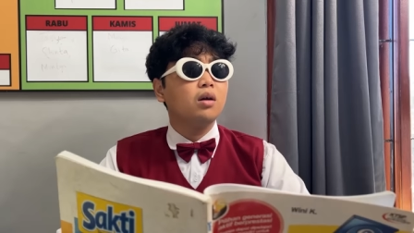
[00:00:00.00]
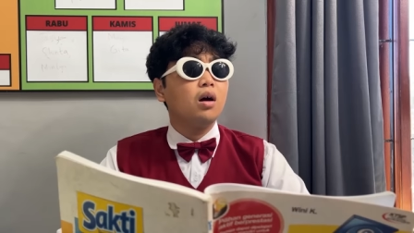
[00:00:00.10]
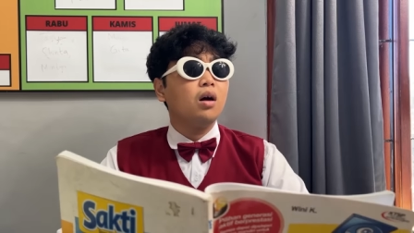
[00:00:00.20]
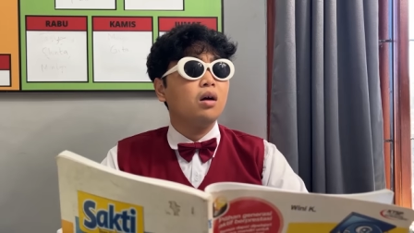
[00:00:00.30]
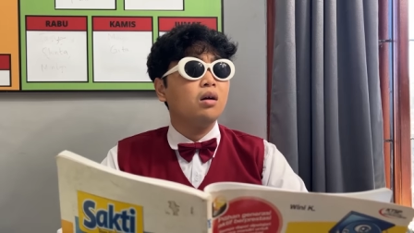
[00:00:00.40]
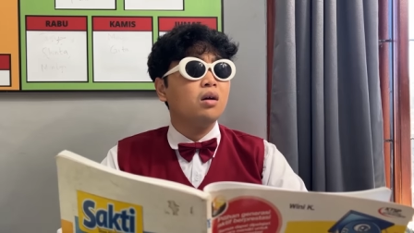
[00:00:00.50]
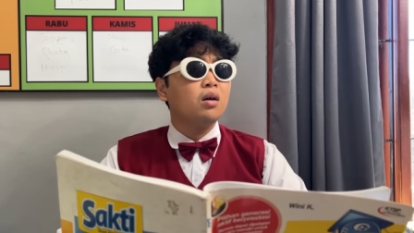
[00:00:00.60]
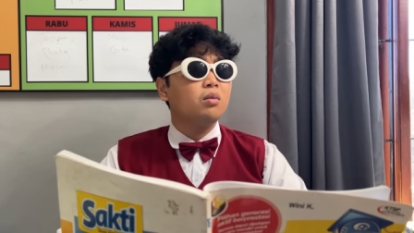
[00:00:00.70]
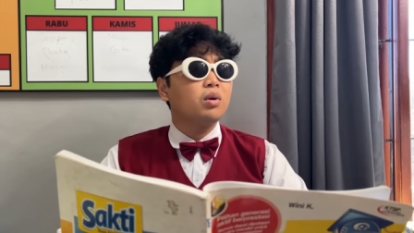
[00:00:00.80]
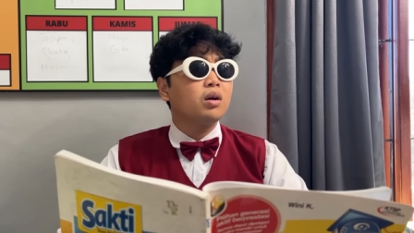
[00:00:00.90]
Ya,
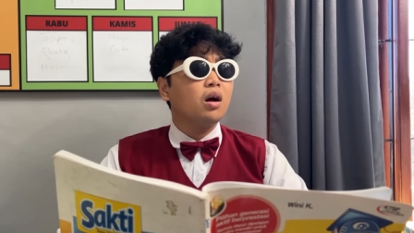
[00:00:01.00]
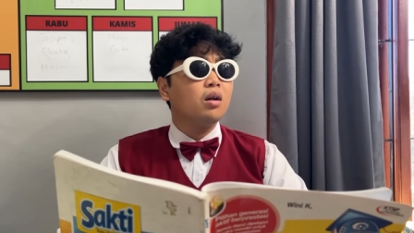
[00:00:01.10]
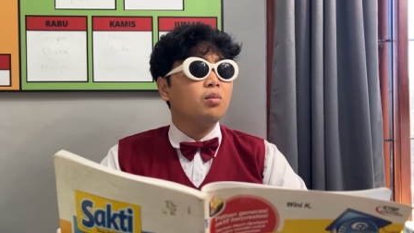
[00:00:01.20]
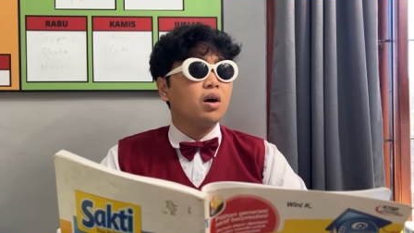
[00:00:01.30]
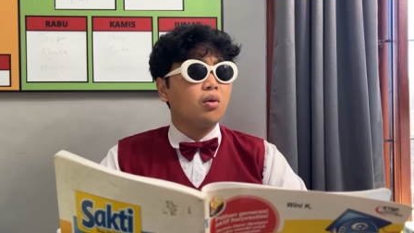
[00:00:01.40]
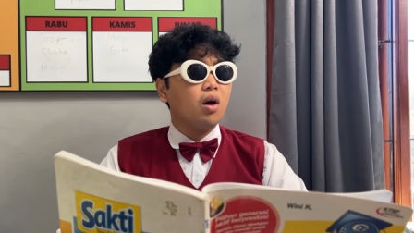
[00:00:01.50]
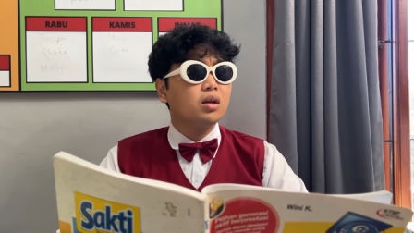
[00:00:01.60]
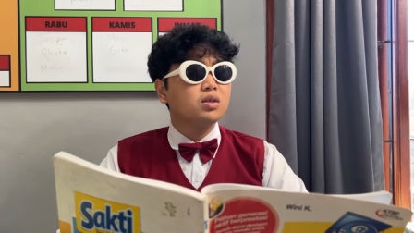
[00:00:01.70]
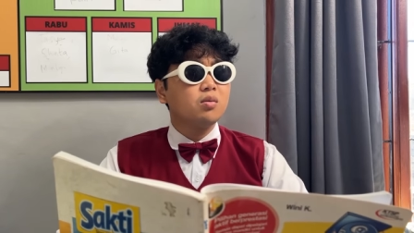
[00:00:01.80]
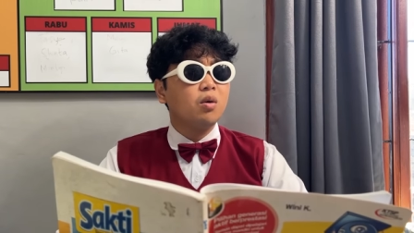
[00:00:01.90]
padahal baru
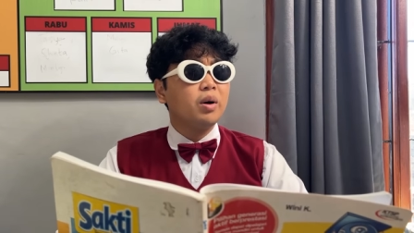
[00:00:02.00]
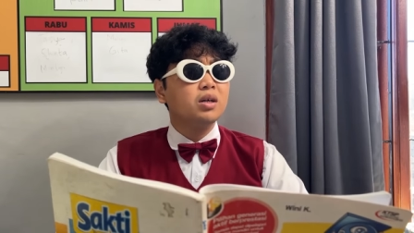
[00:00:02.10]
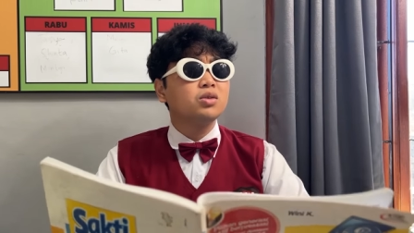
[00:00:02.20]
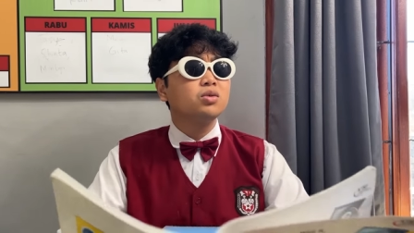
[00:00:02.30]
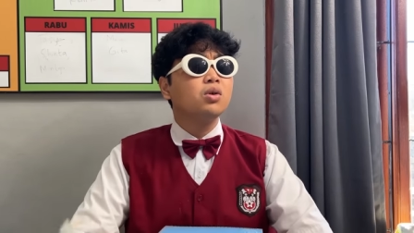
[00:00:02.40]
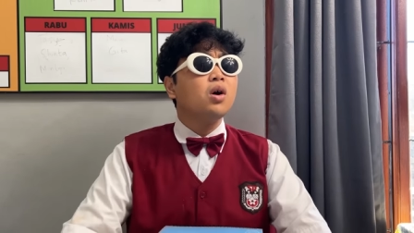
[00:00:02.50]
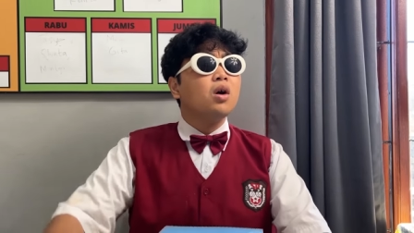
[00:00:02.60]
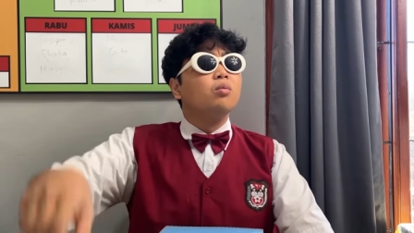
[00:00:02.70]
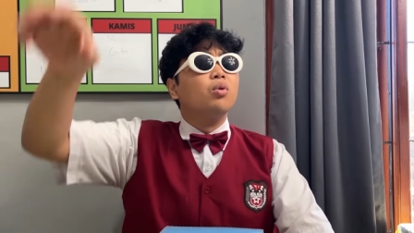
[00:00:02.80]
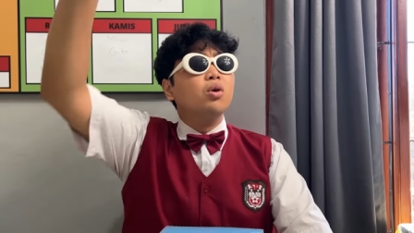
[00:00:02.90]
aja mau maju.
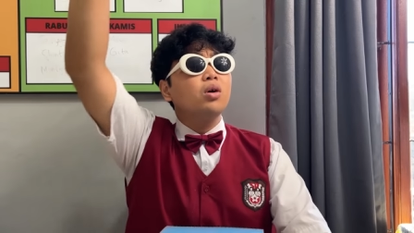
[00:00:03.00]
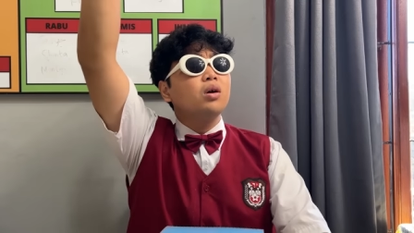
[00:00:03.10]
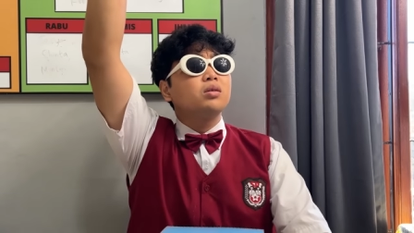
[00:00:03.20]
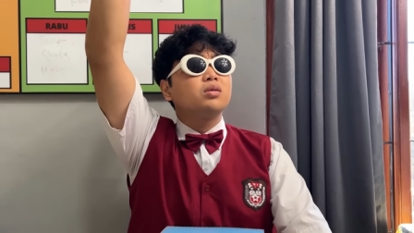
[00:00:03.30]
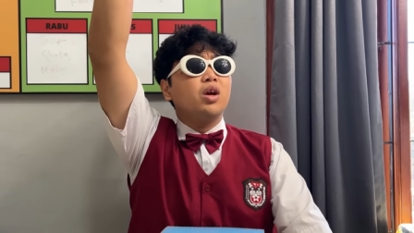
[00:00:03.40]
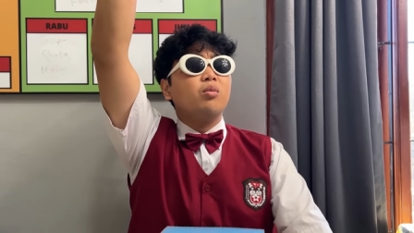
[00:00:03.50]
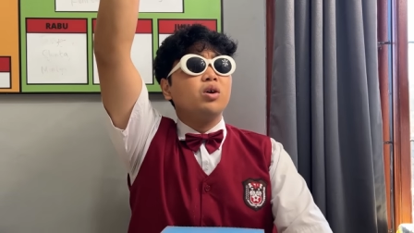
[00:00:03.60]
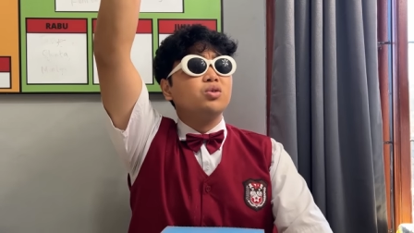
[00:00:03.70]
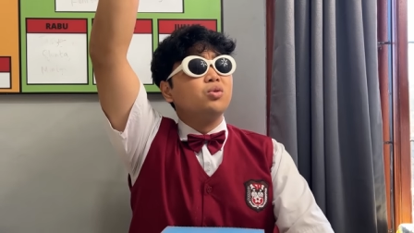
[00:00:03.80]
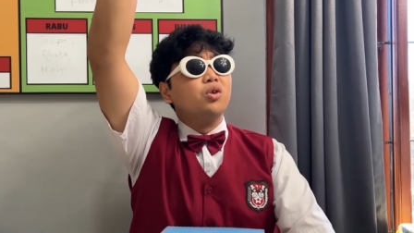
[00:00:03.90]
Bu, saya
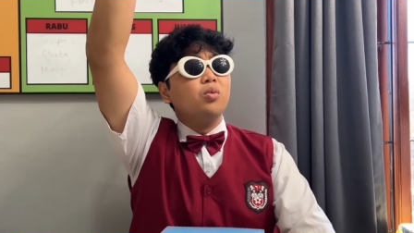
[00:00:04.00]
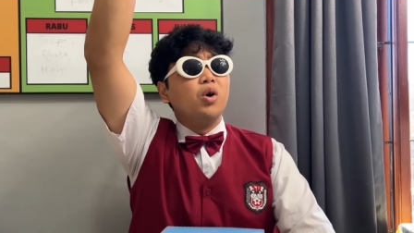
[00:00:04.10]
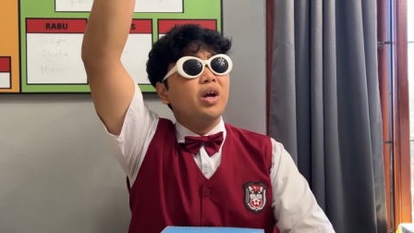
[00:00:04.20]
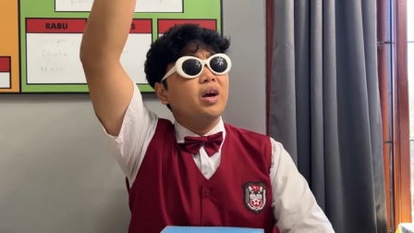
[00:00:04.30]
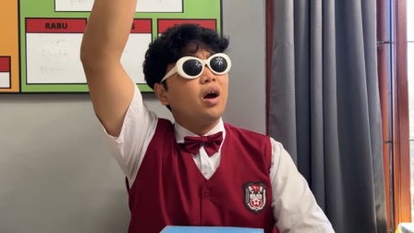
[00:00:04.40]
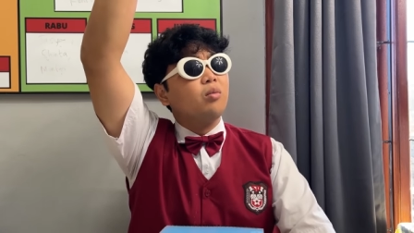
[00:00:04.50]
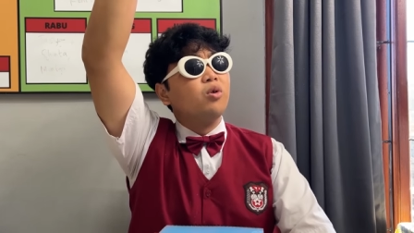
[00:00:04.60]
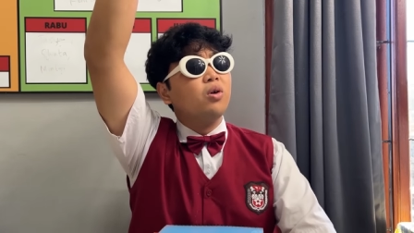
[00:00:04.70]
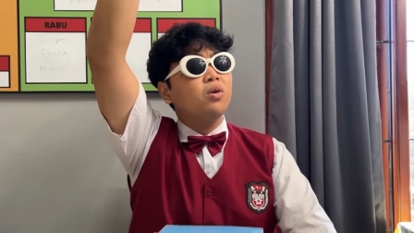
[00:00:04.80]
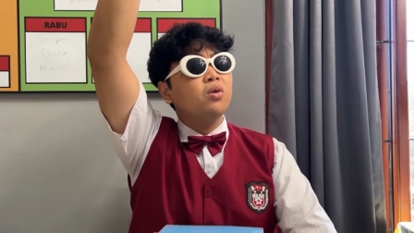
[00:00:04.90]
maju dulu boleh nggak, Bu?